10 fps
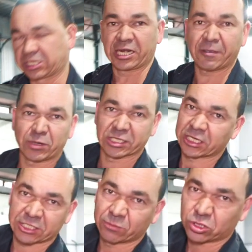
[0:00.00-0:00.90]
залипли
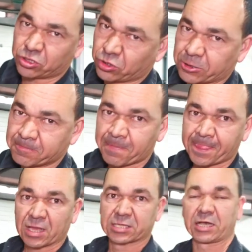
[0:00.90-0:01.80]
совсем чуть-чуть.
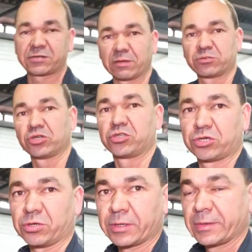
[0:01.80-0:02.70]
Совсем
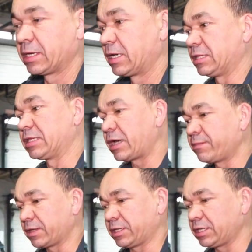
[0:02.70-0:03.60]
чуть-чуть.
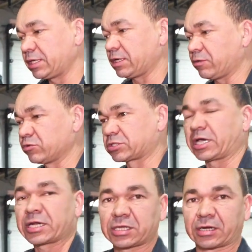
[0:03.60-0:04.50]
Нам и у
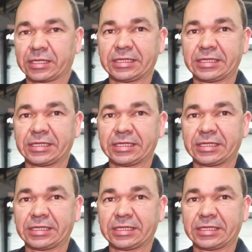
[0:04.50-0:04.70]
стартера